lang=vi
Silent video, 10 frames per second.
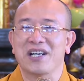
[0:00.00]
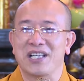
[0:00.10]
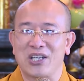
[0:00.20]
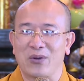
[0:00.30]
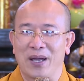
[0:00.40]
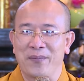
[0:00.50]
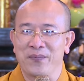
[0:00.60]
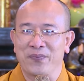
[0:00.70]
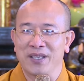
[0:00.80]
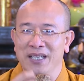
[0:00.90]
người nhiều lắm
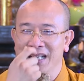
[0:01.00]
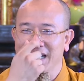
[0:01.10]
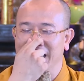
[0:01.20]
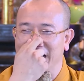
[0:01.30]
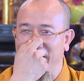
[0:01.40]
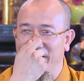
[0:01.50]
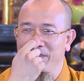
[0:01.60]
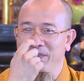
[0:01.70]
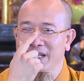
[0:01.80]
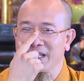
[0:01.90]
người ta
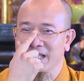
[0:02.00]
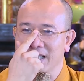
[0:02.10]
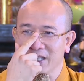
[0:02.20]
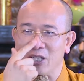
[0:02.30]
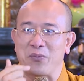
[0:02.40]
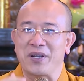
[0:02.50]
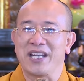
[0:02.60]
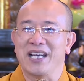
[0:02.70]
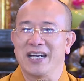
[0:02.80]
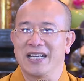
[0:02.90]
vẫn biết trọng
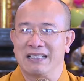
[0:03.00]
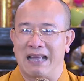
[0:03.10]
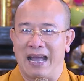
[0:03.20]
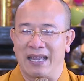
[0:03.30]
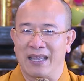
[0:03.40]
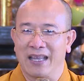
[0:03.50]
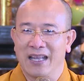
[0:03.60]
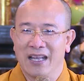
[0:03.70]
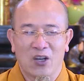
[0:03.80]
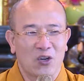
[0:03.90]
nghĩa khinh tài
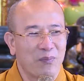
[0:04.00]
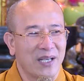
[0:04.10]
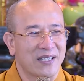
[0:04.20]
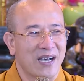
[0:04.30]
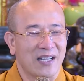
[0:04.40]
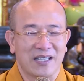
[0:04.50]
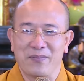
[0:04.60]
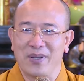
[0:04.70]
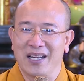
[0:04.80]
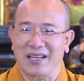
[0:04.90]
còn bây giờ thì
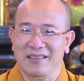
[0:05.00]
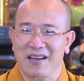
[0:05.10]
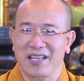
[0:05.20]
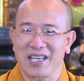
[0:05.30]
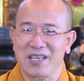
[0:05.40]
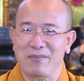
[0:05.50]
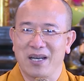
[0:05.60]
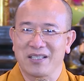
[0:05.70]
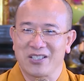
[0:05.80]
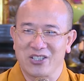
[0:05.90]
mới là cái thời kỳ
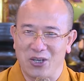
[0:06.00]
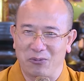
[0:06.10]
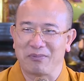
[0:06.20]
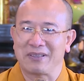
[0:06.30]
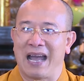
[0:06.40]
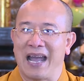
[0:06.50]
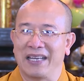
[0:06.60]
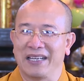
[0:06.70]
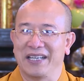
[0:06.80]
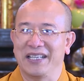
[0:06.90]
mà trọng
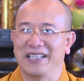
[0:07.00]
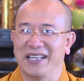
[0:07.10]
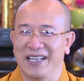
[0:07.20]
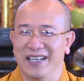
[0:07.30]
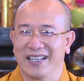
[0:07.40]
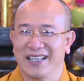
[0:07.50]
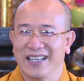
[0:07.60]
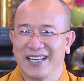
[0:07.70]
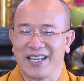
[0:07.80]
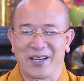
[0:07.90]
tài khinh nghĩa
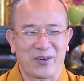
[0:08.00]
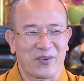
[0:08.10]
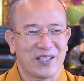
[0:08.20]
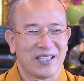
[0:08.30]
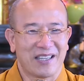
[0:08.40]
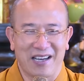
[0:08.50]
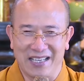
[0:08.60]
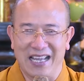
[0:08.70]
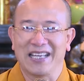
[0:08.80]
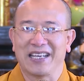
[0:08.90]
nghe không?
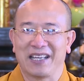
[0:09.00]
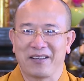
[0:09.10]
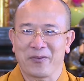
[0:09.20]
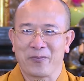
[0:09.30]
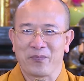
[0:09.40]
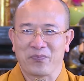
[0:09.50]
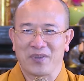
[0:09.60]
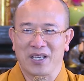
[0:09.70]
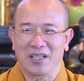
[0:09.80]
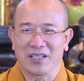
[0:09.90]
thời nay này
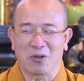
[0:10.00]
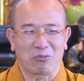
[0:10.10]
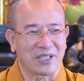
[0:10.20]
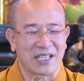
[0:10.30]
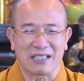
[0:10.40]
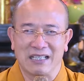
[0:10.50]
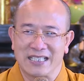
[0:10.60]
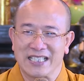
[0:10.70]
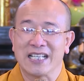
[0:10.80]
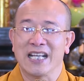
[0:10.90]
đấy đồng tiền là
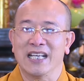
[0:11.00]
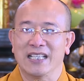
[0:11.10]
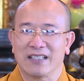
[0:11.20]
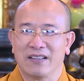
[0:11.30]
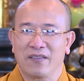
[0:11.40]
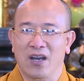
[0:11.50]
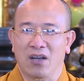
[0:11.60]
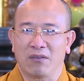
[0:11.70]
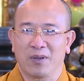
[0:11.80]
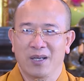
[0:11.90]
trên hết
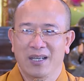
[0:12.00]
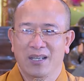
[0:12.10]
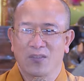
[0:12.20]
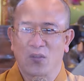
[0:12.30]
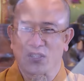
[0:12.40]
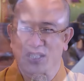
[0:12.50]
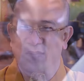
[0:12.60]
à, còn